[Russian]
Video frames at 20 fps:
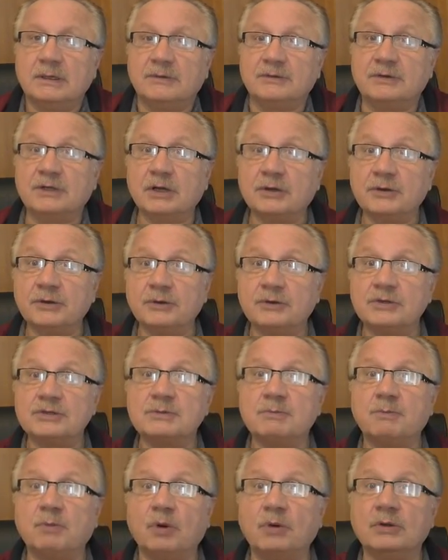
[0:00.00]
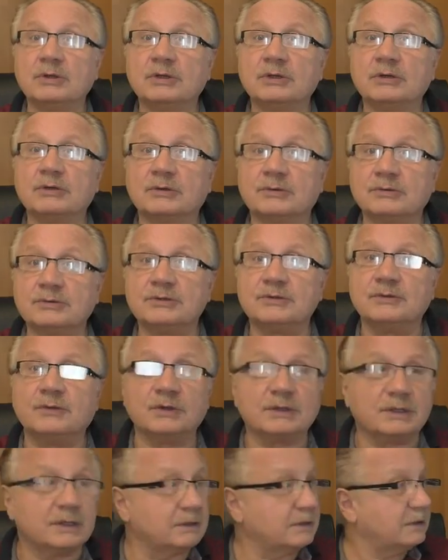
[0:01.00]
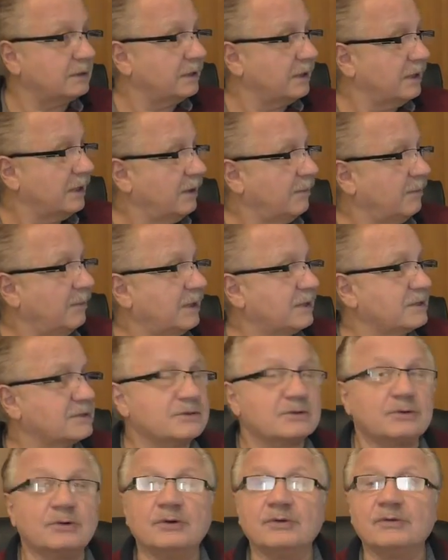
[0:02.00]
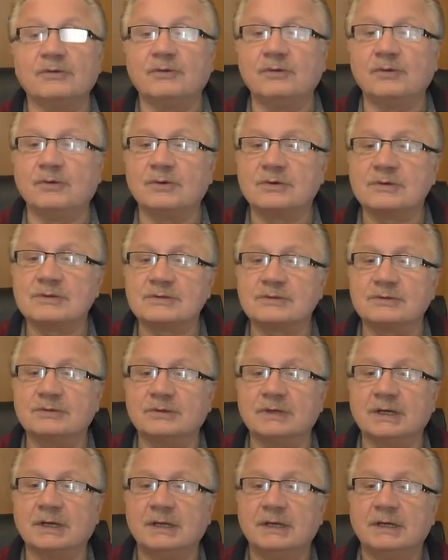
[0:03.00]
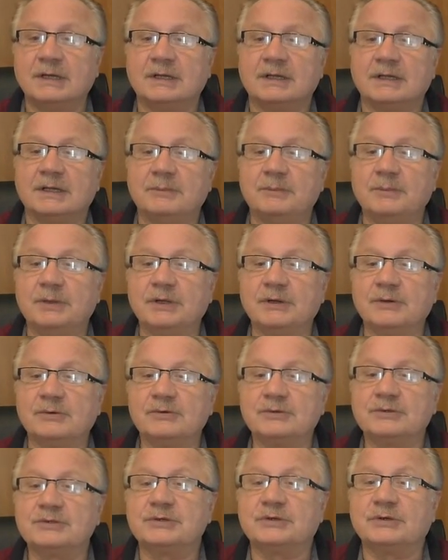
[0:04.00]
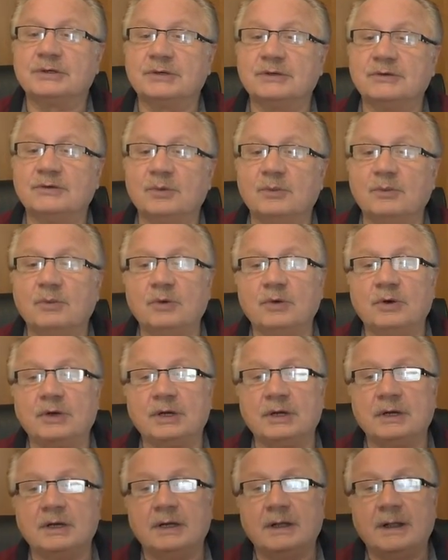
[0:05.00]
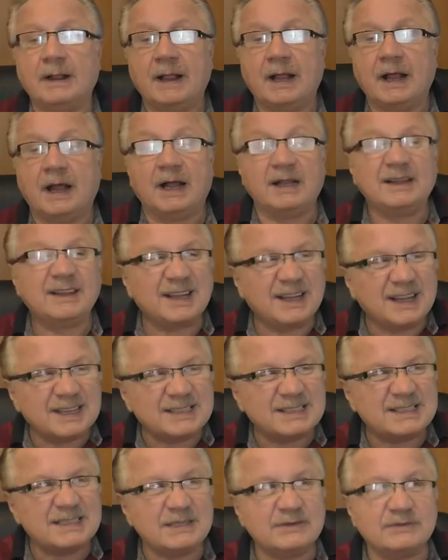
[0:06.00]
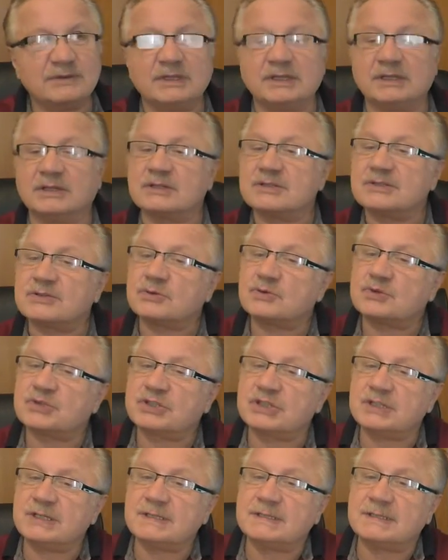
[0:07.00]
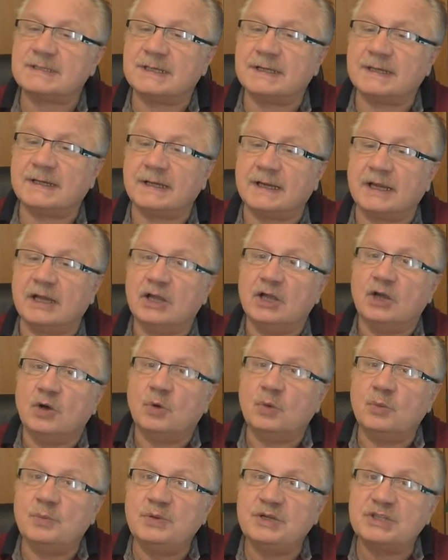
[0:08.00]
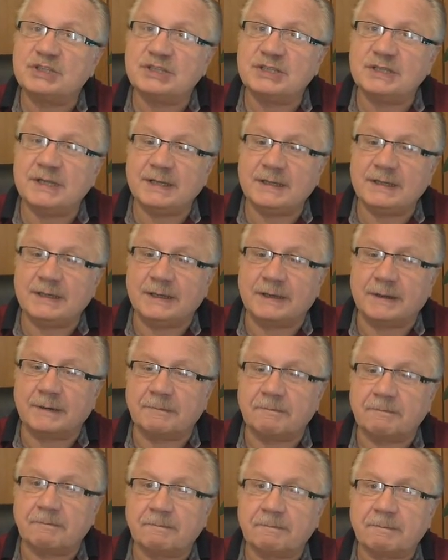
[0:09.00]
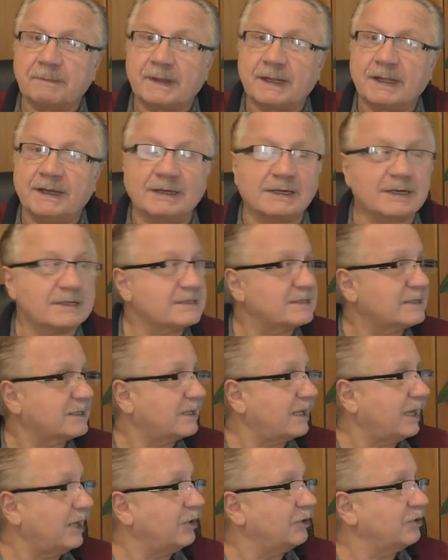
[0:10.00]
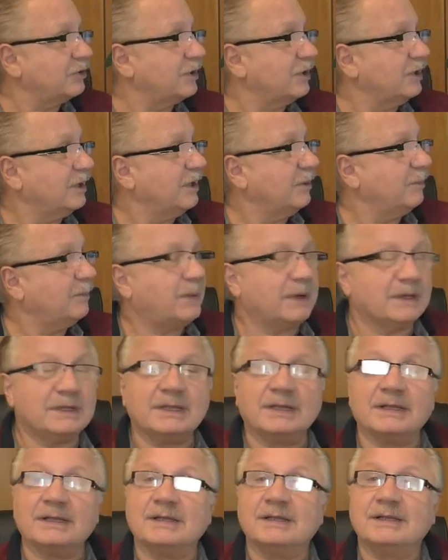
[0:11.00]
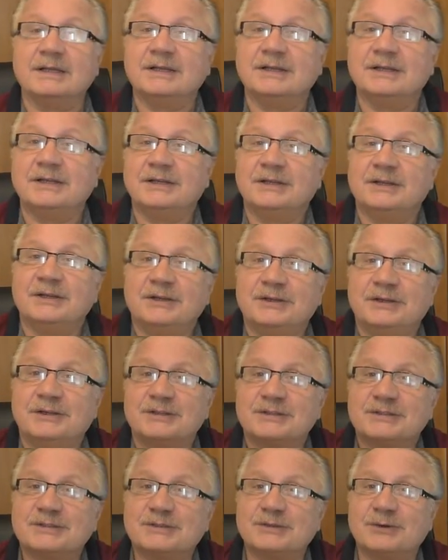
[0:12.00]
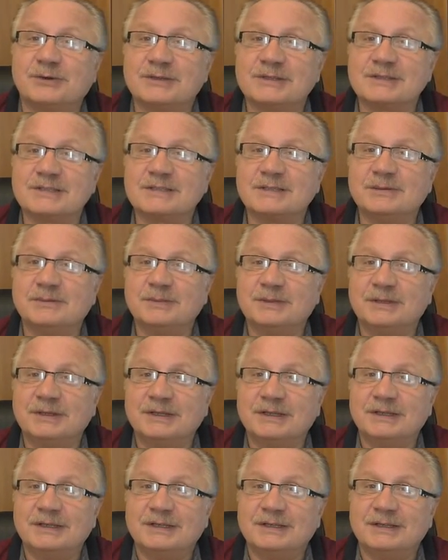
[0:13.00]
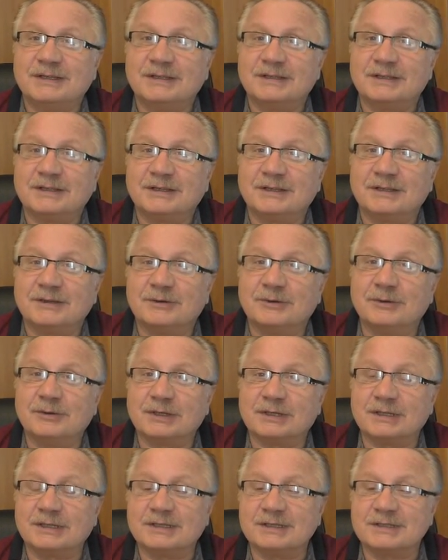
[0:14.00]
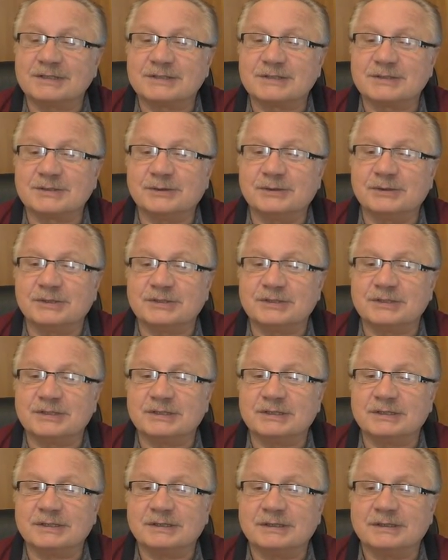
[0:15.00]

Вдохнете полной грудью вот этот морской воздух на берегу Черного моря. А негативные, разрушительные убеждения растают под солнцем города Сочи.